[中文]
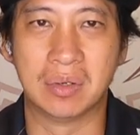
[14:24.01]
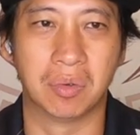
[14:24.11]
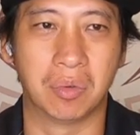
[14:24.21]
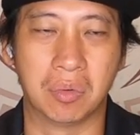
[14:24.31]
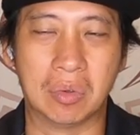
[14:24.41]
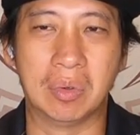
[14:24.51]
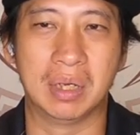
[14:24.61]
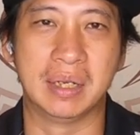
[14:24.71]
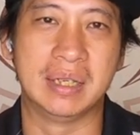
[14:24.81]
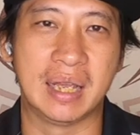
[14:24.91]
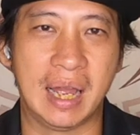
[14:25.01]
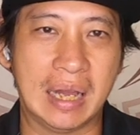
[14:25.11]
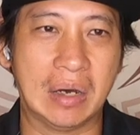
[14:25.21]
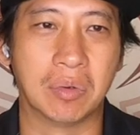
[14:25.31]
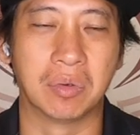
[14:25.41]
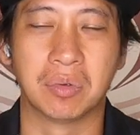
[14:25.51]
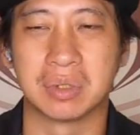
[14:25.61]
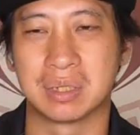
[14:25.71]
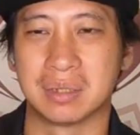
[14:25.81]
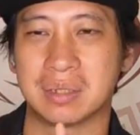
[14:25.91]
我我我也很厉害啊，
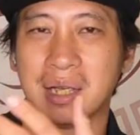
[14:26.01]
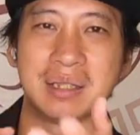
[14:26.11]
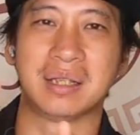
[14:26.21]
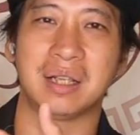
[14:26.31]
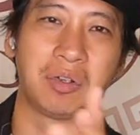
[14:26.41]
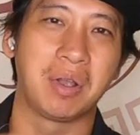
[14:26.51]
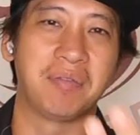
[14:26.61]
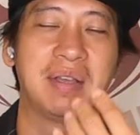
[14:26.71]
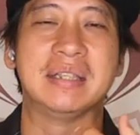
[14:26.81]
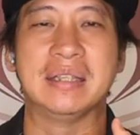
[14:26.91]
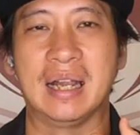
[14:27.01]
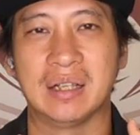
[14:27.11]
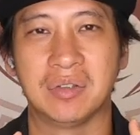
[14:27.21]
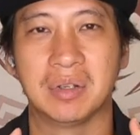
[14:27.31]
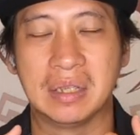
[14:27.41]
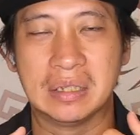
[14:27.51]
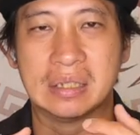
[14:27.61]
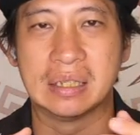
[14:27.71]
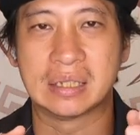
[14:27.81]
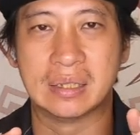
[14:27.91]
我怎怎样怎样都可以飞起来，对不对？
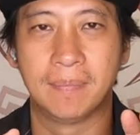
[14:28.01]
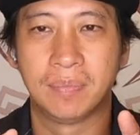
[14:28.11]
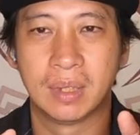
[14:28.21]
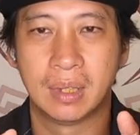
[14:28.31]
但是。